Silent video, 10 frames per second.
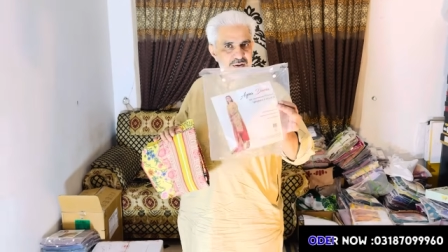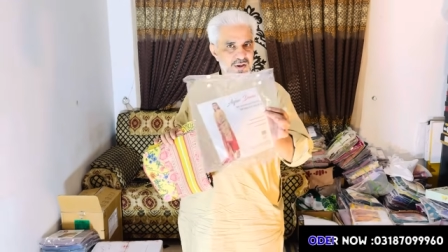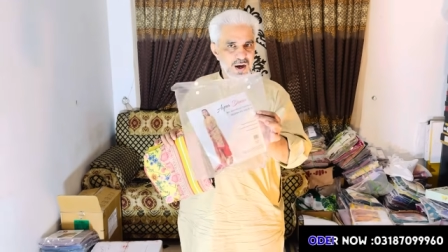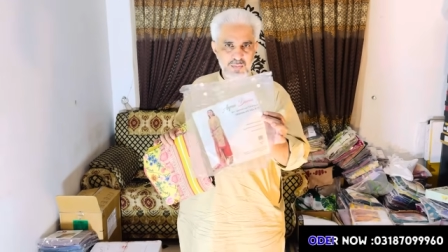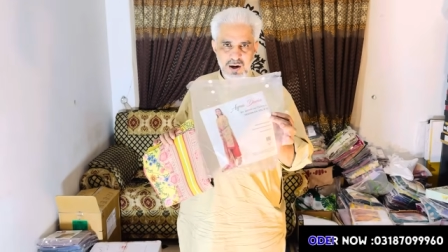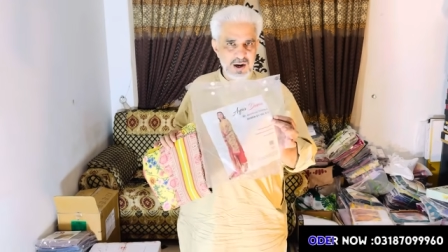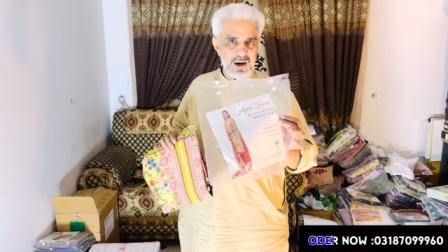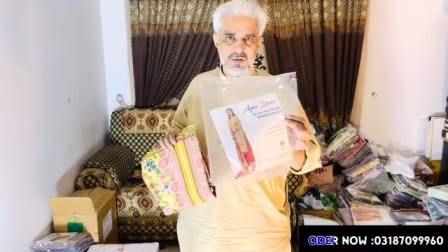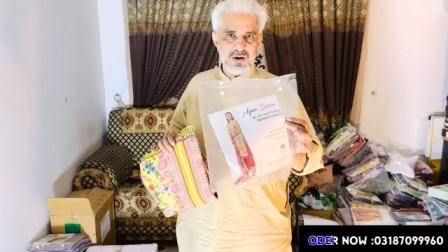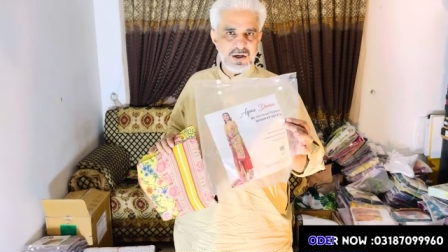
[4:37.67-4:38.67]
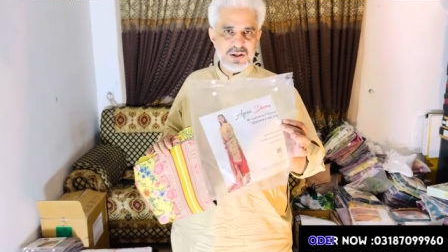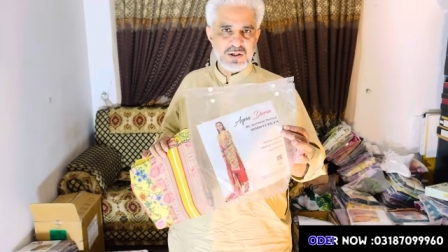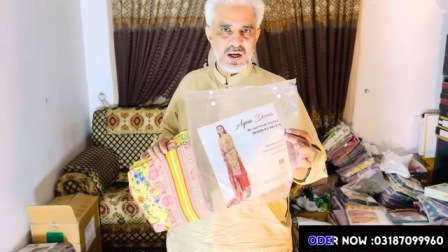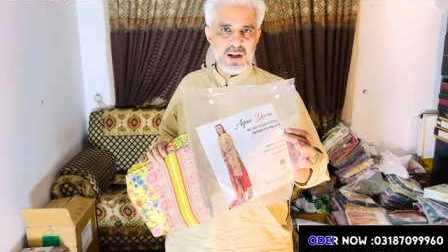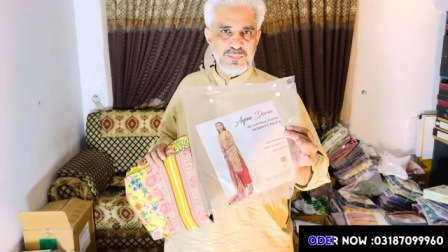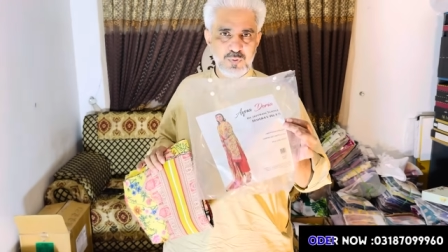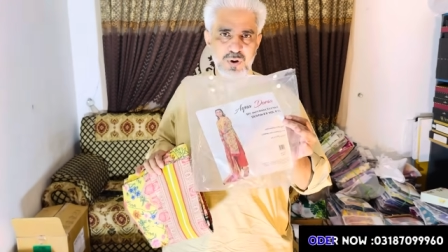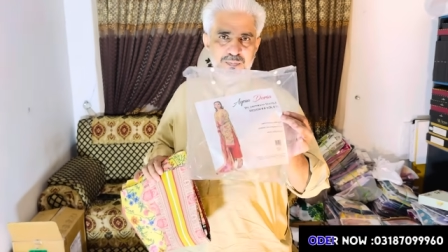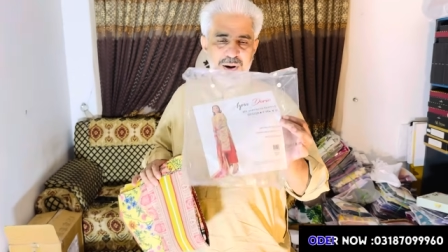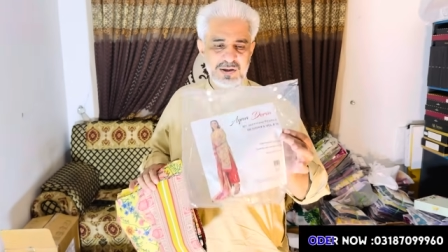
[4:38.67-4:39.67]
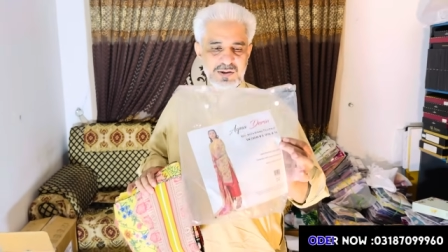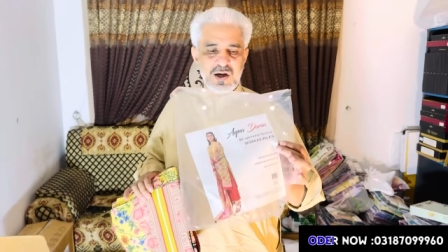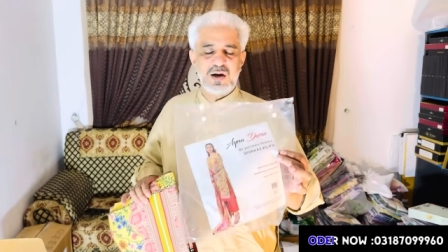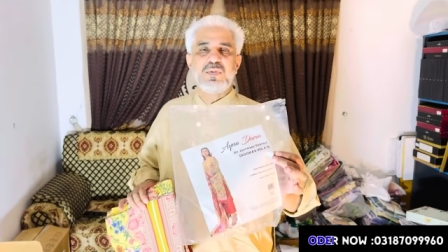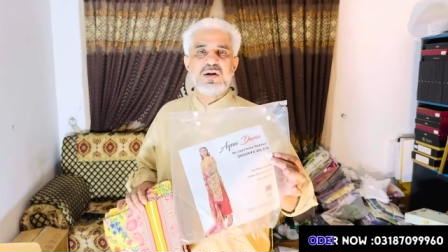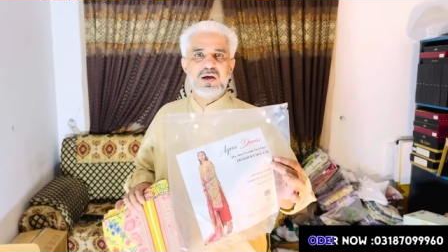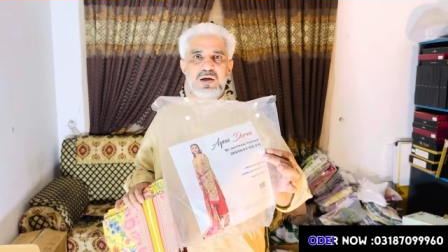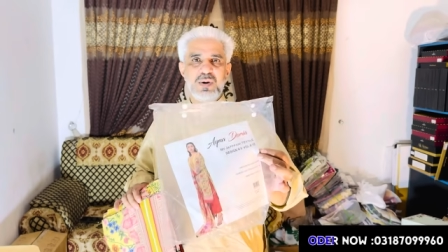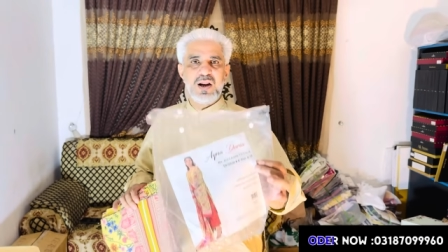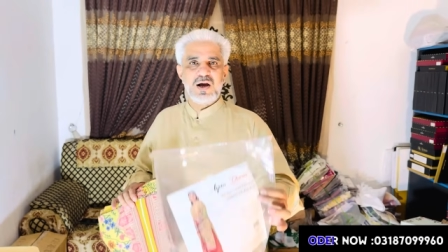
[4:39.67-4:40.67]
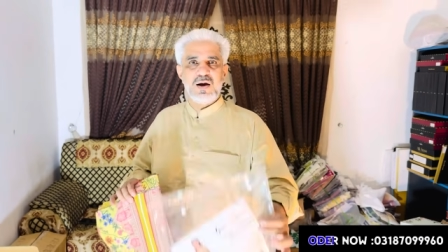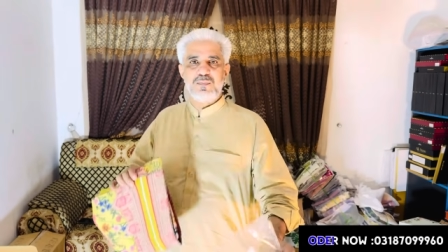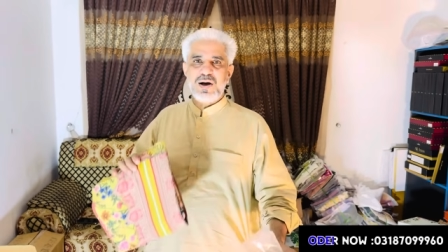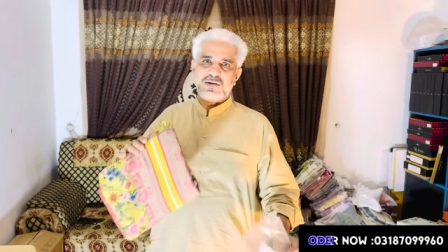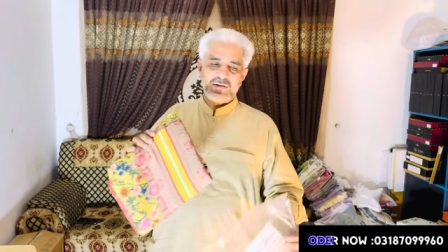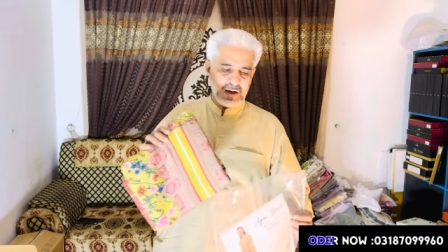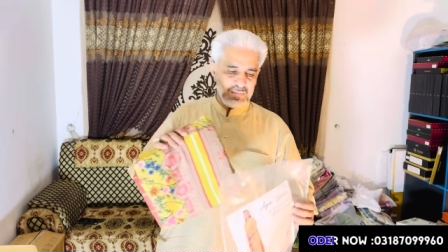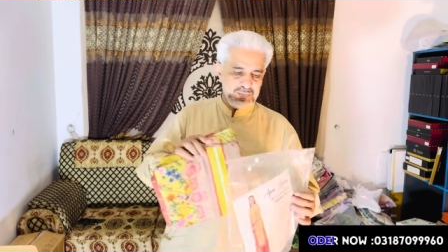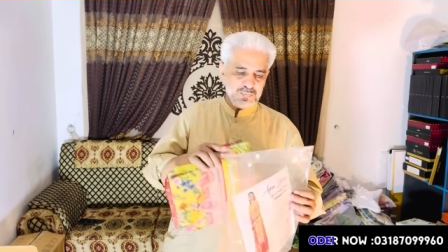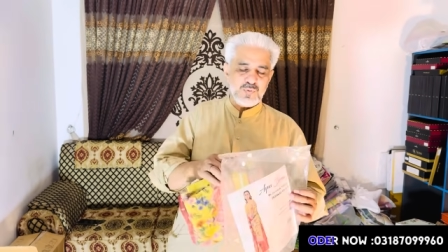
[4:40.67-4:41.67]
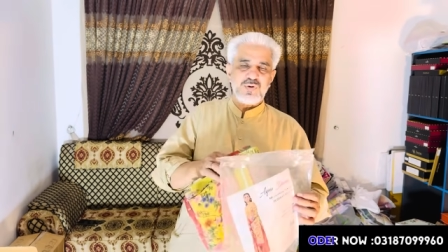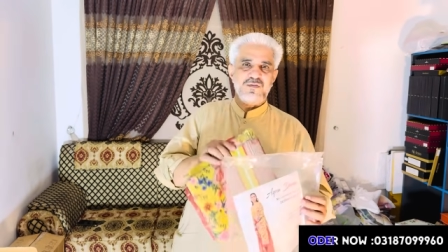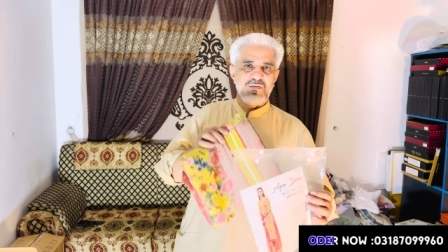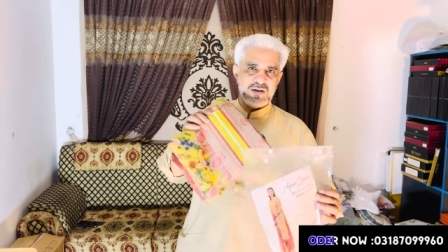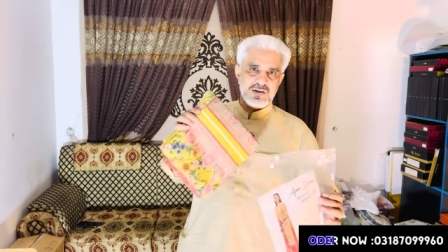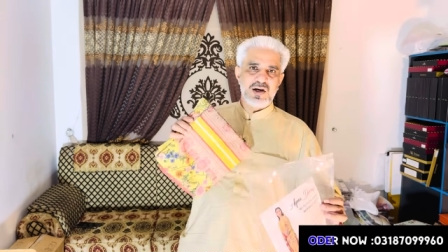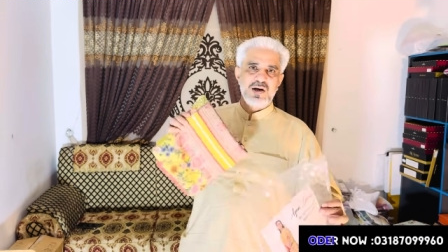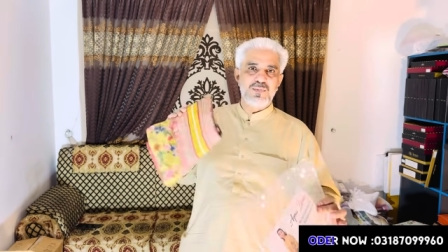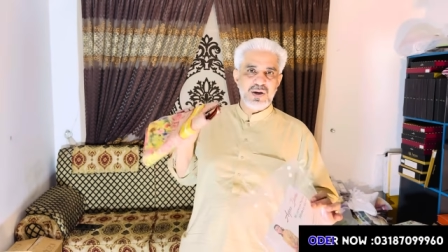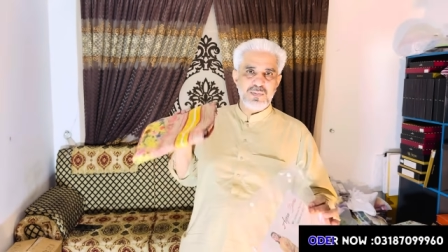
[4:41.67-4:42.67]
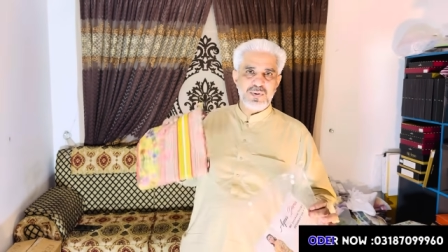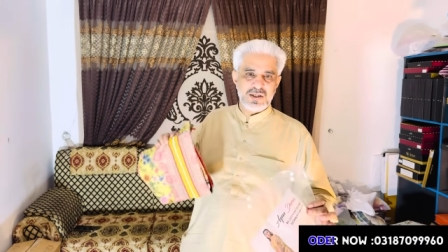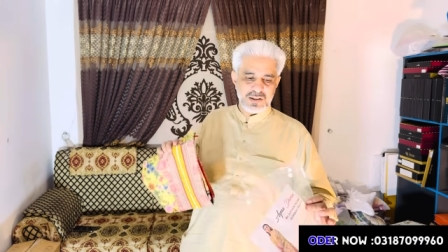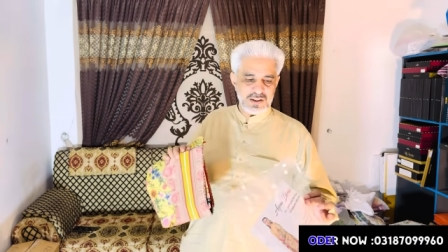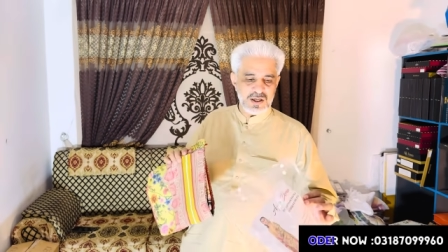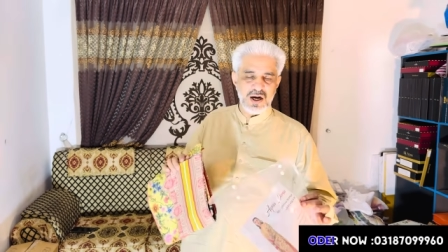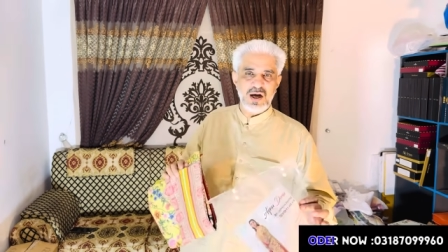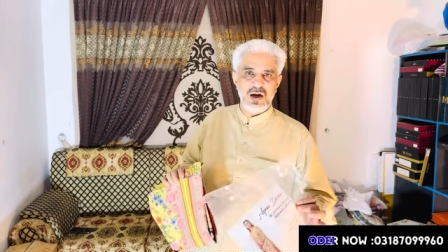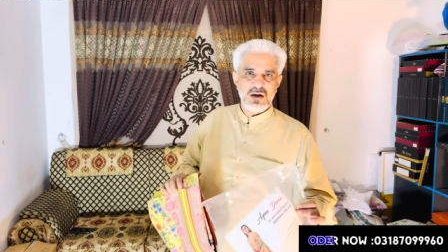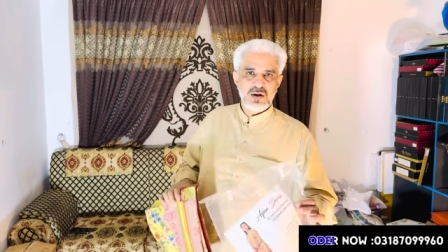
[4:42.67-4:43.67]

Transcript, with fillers: ये हमारे अलावा इनशाला पूरे पाकिस्तान में नहीं मिलेगा पाकिस्तान में पूरा वन साइड मेरे पास ही ये आया